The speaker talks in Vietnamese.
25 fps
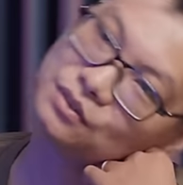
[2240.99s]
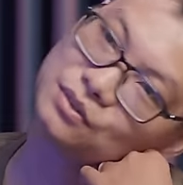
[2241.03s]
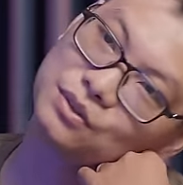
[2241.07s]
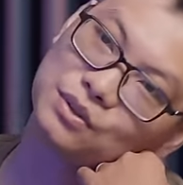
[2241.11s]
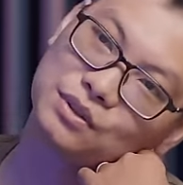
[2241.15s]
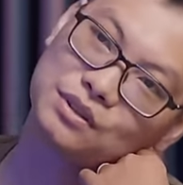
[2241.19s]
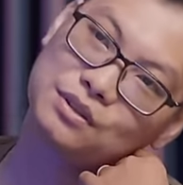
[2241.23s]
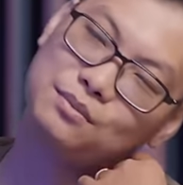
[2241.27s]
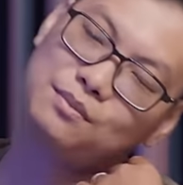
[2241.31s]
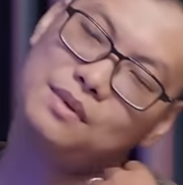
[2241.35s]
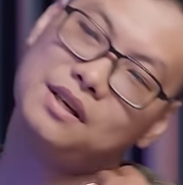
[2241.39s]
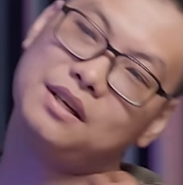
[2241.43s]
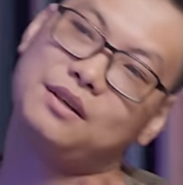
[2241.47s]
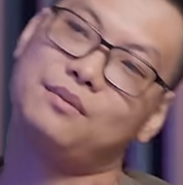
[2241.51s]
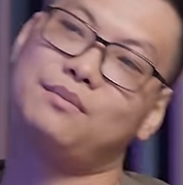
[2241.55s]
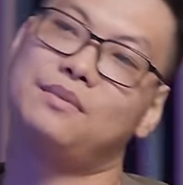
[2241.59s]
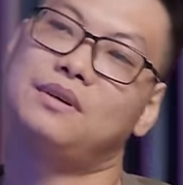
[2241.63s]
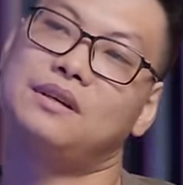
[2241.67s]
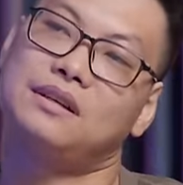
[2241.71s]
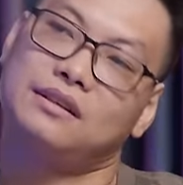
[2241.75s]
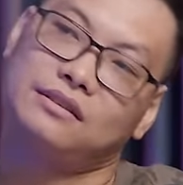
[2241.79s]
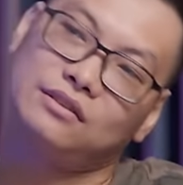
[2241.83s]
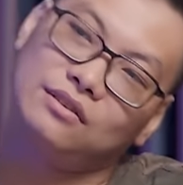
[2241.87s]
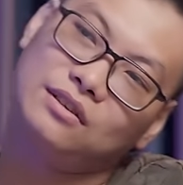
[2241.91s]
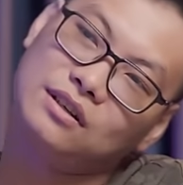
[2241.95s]
Tối thứ bảy
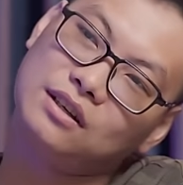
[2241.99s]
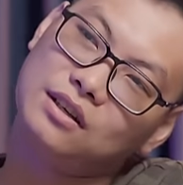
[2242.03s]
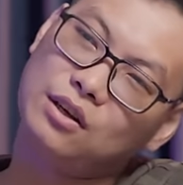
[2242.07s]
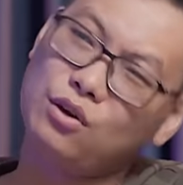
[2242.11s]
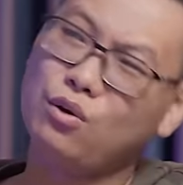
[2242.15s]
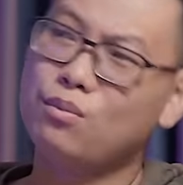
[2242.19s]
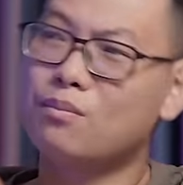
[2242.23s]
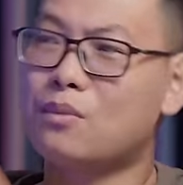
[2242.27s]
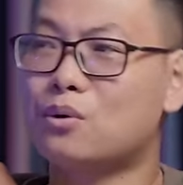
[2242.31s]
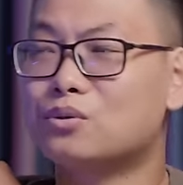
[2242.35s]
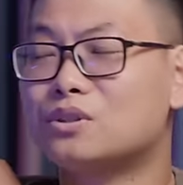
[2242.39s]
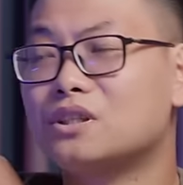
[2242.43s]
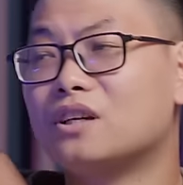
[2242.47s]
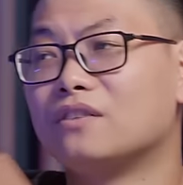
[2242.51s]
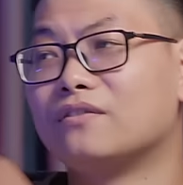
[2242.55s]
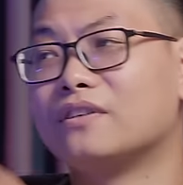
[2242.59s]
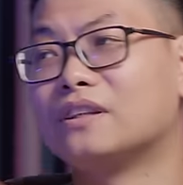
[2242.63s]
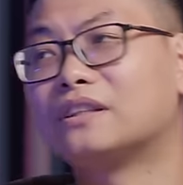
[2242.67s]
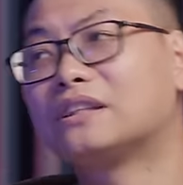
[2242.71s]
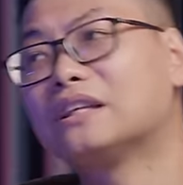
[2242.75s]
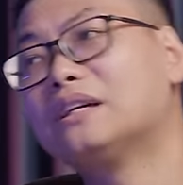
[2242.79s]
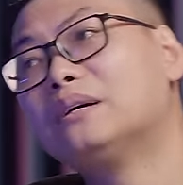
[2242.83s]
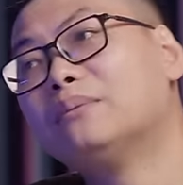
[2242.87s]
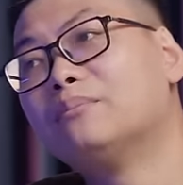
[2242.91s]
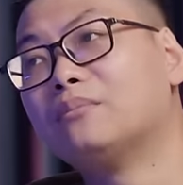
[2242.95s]
mà nó là cái lúc máu chảy về
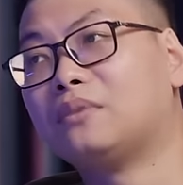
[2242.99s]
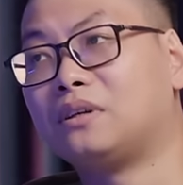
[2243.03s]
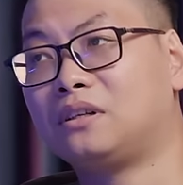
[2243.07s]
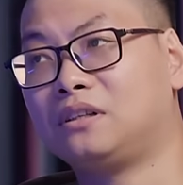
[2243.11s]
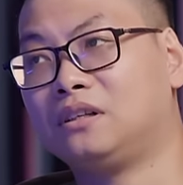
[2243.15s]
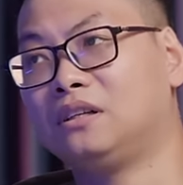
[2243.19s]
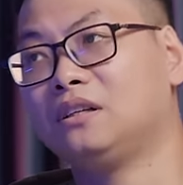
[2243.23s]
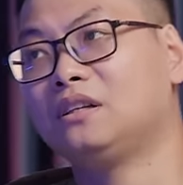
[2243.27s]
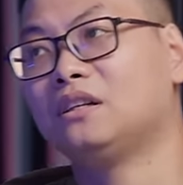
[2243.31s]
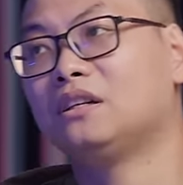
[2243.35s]
tim mà.